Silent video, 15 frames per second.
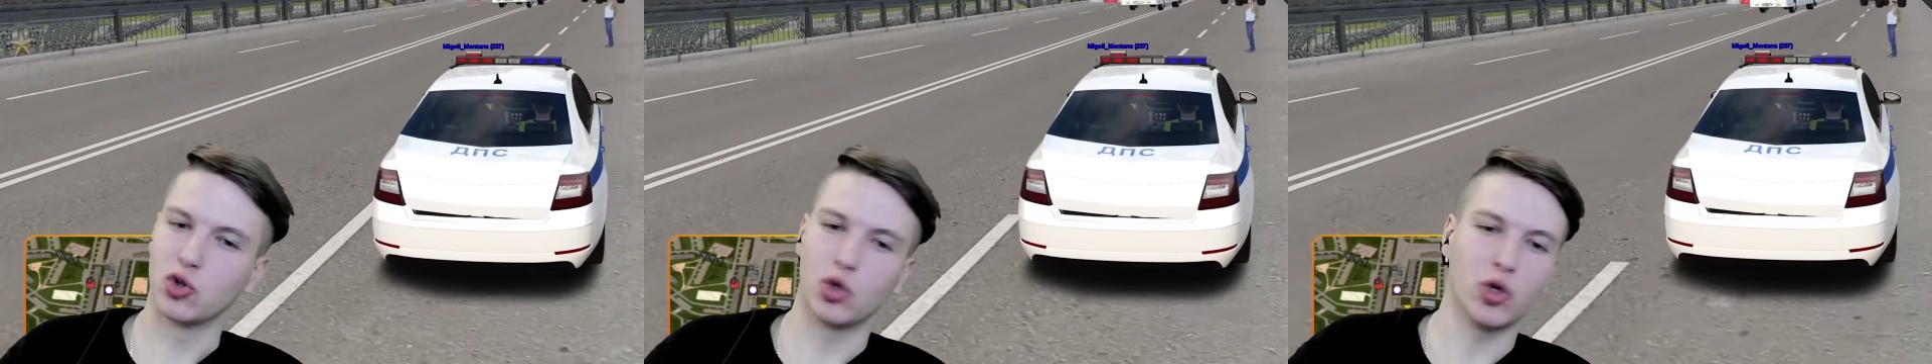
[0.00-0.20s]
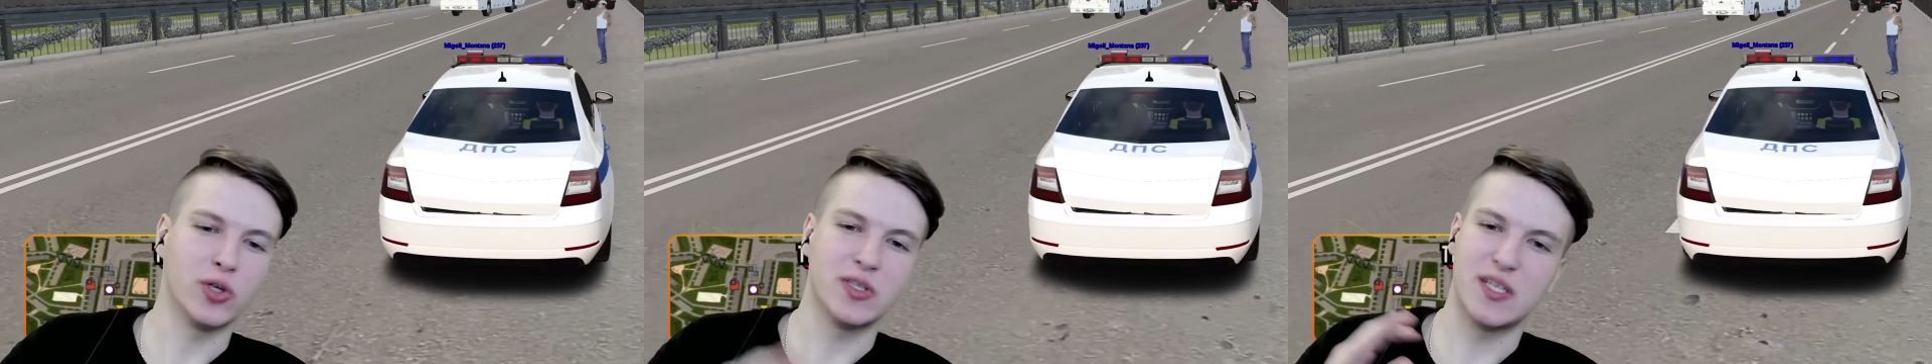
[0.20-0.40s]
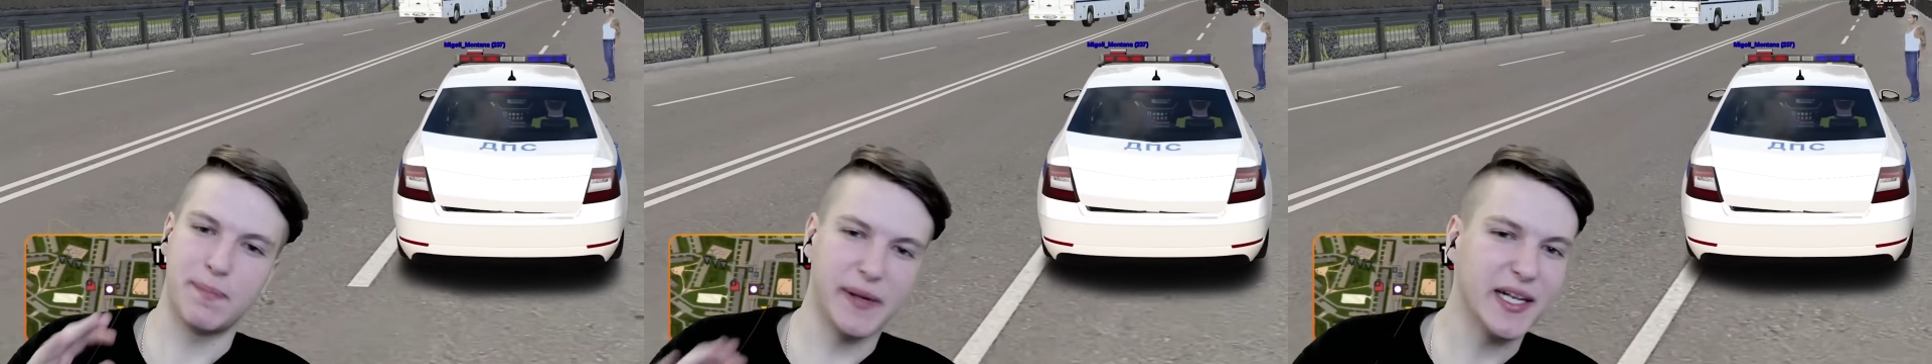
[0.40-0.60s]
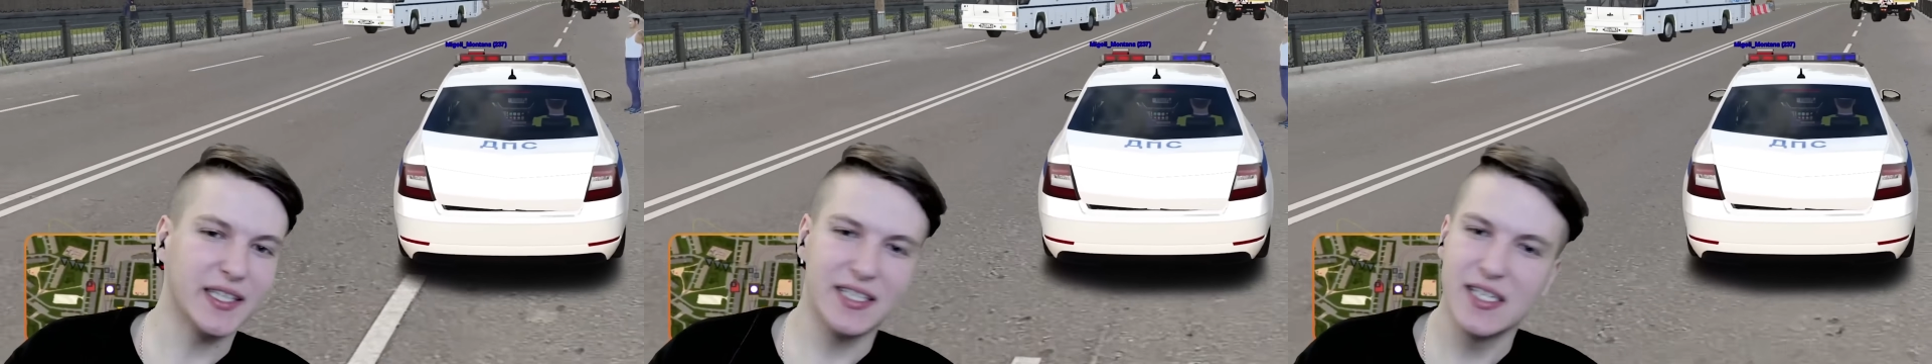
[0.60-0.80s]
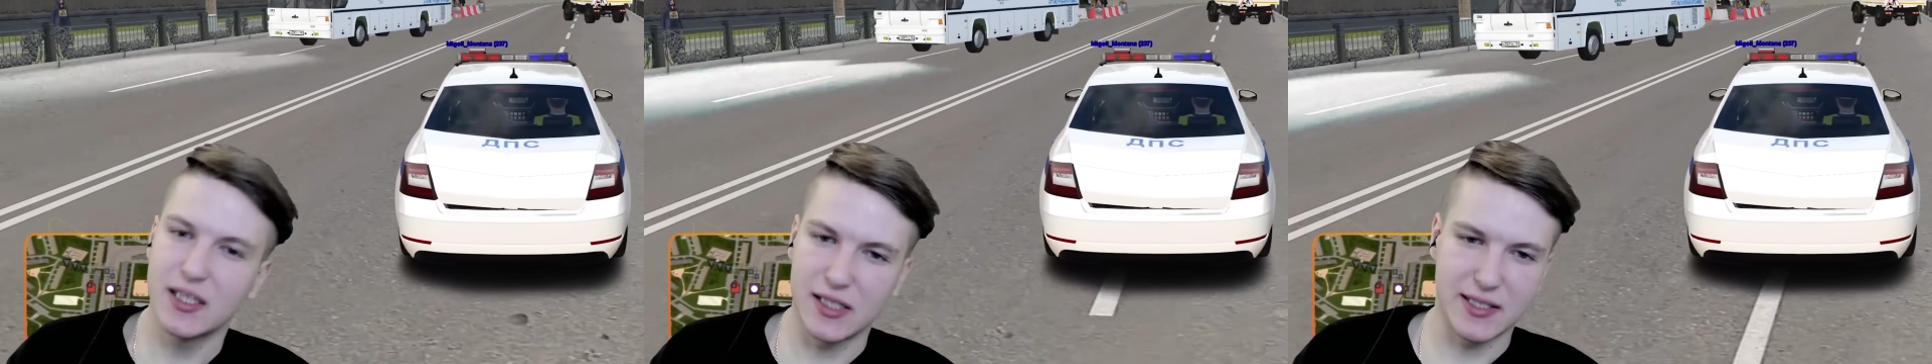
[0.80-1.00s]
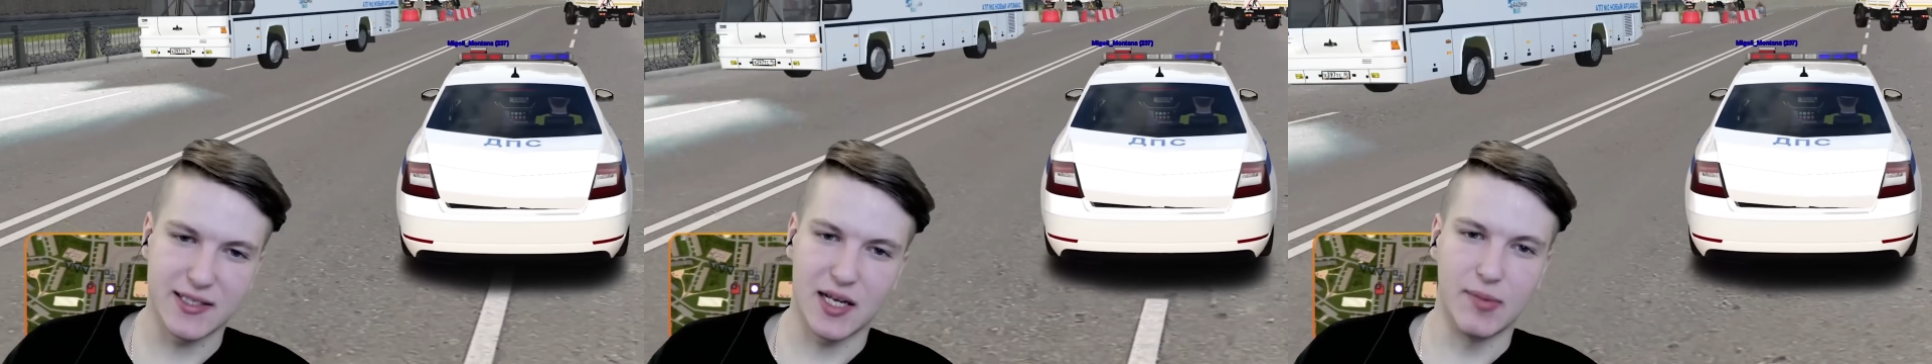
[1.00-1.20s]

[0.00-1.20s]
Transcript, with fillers: то теперь не ты